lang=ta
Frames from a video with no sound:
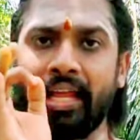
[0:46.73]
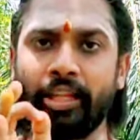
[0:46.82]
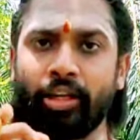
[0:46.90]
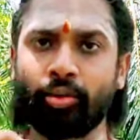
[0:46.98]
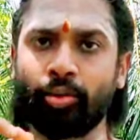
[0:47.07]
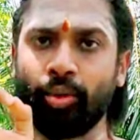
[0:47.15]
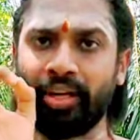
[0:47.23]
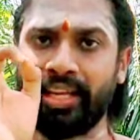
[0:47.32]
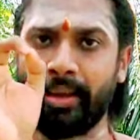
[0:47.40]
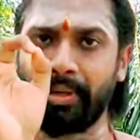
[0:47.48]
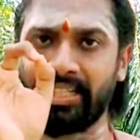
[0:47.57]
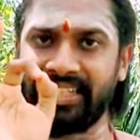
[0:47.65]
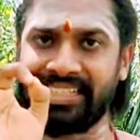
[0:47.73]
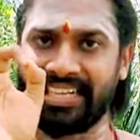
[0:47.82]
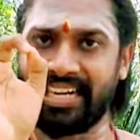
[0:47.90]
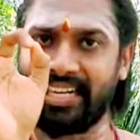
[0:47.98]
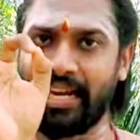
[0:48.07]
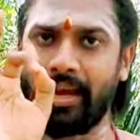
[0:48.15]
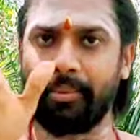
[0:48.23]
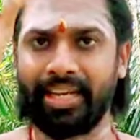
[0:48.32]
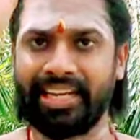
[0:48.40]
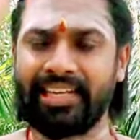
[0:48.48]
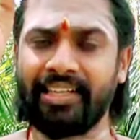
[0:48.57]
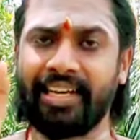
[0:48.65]
அதற்குரிய பதில்கள்
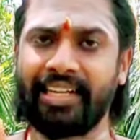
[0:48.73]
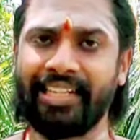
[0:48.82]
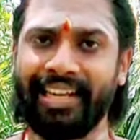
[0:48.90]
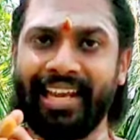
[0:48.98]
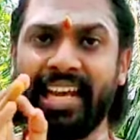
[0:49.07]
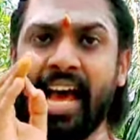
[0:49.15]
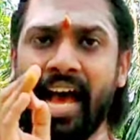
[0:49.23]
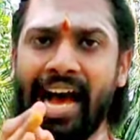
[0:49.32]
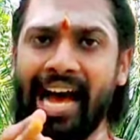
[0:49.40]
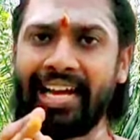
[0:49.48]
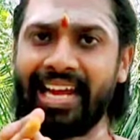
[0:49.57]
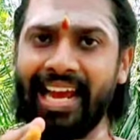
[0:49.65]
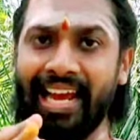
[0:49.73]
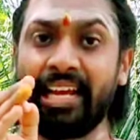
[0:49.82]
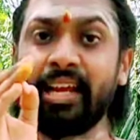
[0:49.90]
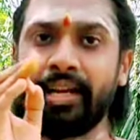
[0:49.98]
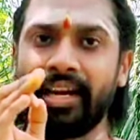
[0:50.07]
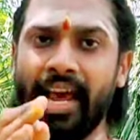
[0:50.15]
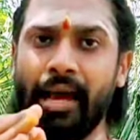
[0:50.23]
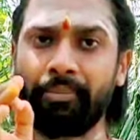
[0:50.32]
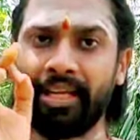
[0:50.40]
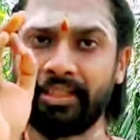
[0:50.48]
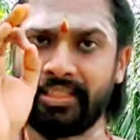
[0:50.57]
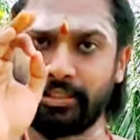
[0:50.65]
அமைகின்றது ஆக
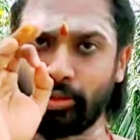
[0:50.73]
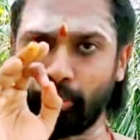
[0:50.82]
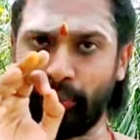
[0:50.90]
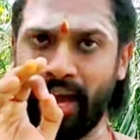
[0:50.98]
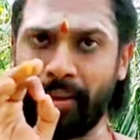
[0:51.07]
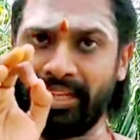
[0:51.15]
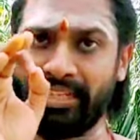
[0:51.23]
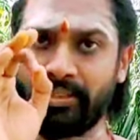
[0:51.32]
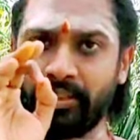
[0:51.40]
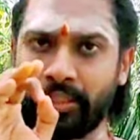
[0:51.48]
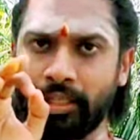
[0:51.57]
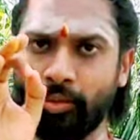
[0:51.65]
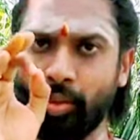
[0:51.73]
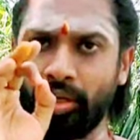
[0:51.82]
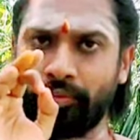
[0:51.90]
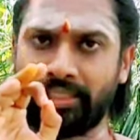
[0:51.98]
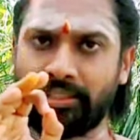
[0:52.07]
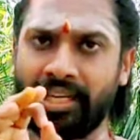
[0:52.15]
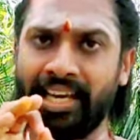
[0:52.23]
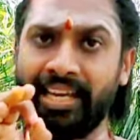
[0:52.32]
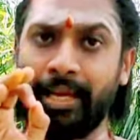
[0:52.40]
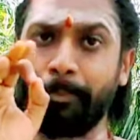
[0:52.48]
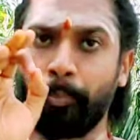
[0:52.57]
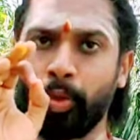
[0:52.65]
நாம் அந்த சுவாமியின் திருவுருவ
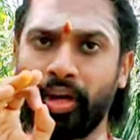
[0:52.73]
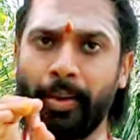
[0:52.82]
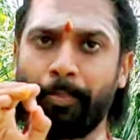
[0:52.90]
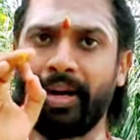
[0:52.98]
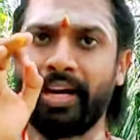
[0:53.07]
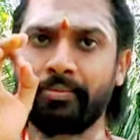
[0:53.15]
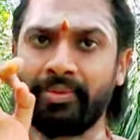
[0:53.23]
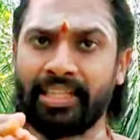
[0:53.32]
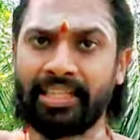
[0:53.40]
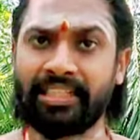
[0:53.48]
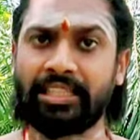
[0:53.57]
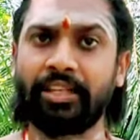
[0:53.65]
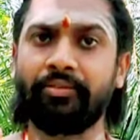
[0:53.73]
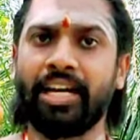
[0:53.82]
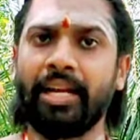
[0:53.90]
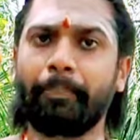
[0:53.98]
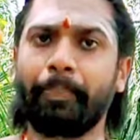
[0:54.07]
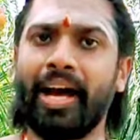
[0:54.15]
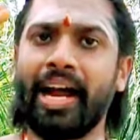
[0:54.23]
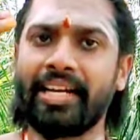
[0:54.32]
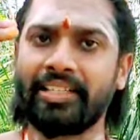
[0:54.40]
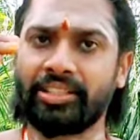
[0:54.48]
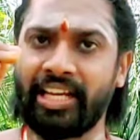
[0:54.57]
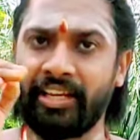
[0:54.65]
சிலையை புகைப்படம் எடுத்து
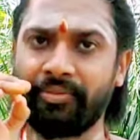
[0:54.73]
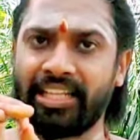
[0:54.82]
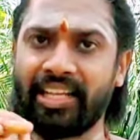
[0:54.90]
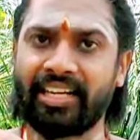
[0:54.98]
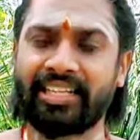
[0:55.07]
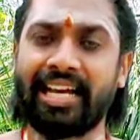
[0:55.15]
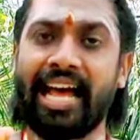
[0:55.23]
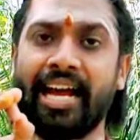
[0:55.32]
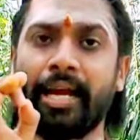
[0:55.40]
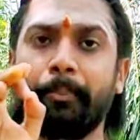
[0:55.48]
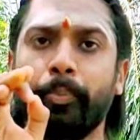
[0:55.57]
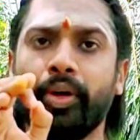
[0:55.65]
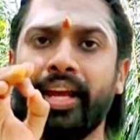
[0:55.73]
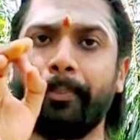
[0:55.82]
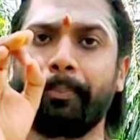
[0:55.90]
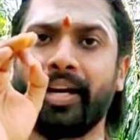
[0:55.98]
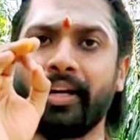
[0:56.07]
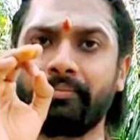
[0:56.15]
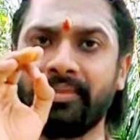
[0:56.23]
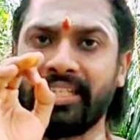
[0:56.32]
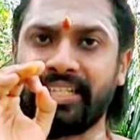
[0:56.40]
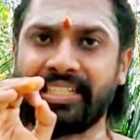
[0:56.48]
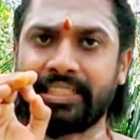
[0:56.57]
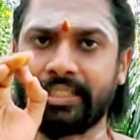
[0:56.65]
வழிபாடு செய்வதற்காக புகைப்படம்
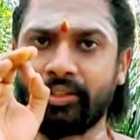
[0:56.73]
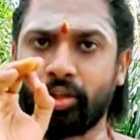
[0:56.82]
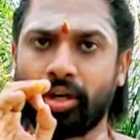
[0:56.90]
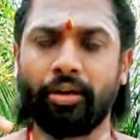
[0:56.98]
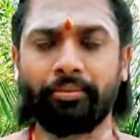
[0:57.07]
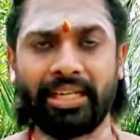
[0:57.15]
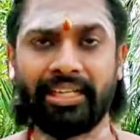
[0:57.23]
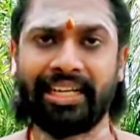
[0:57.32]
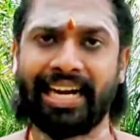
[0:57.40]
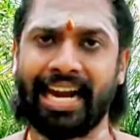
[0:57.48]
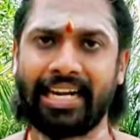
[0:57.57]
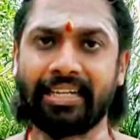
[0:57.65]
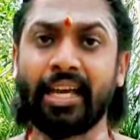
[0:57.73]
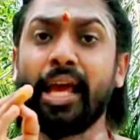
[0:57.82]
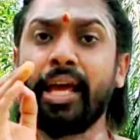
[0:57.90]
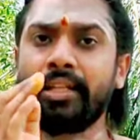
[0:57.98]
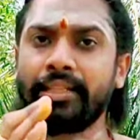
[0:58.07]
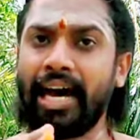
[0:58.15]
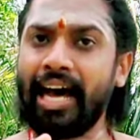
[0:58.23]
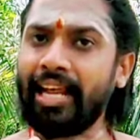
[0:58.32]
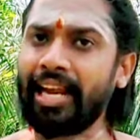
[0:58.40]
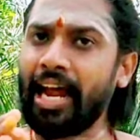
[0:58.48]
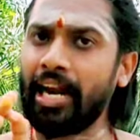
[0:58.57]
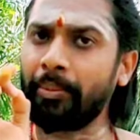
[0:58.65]
எடுக்கின்றோம் என்றால்
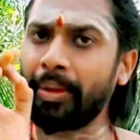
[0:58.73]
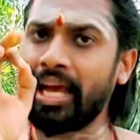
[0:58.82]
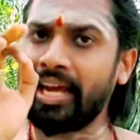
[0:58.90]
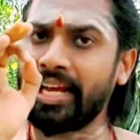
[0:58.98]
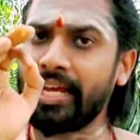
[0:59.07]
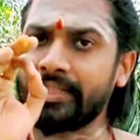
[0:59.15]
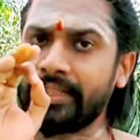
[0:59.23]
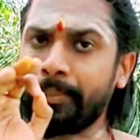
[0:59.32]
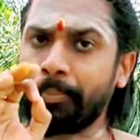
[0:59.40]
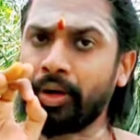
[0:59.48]
தாராளமாக அந்த